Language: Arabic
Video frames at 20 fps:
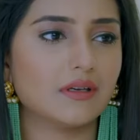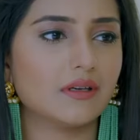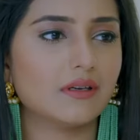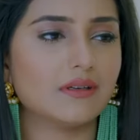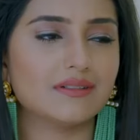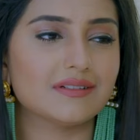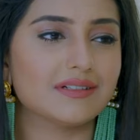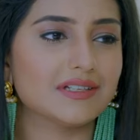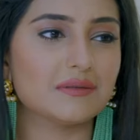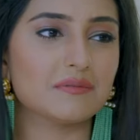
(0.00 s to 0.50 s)

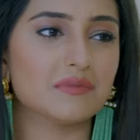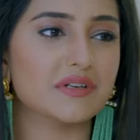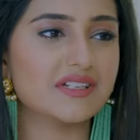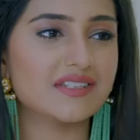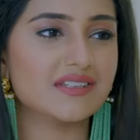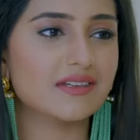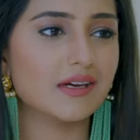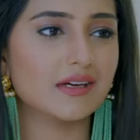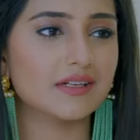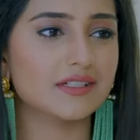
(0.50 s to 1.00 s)
منك هاي
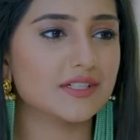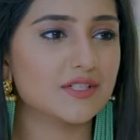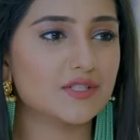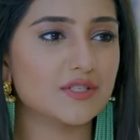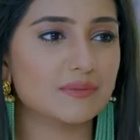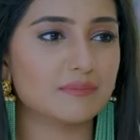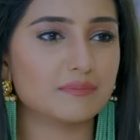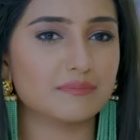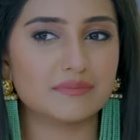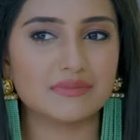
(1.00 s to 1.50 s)
رغبته يا
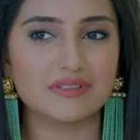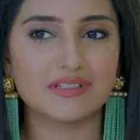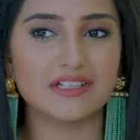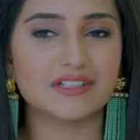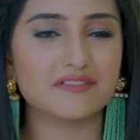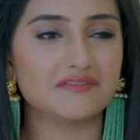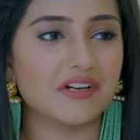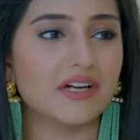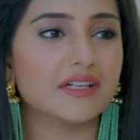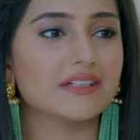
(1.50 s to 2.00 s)
خالتي
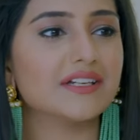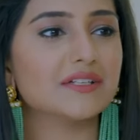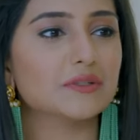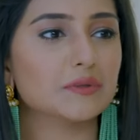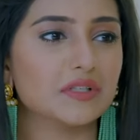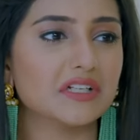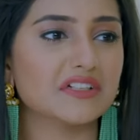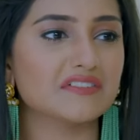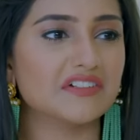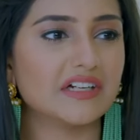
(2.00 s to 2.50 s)
إذا
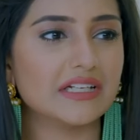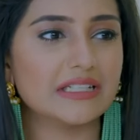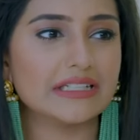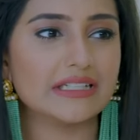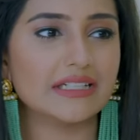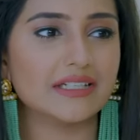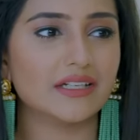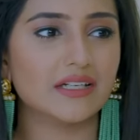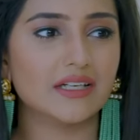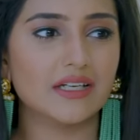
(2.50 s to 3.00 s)
كان بده
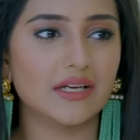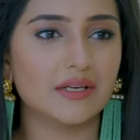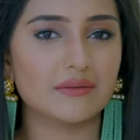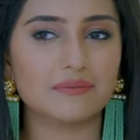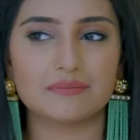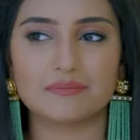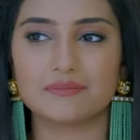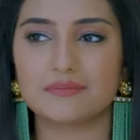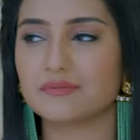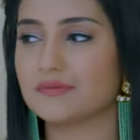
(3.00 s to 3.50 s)
يحطها يحطها
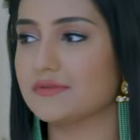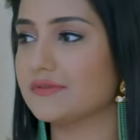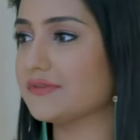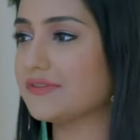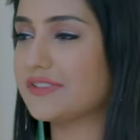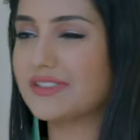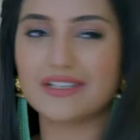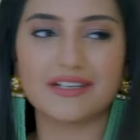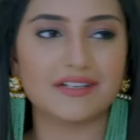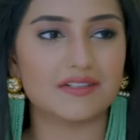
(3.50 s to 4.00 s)

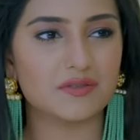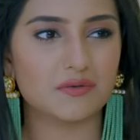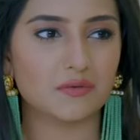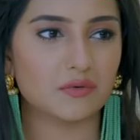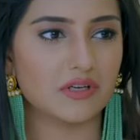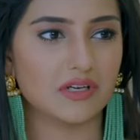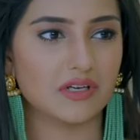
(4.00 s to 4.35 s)
وإذا ما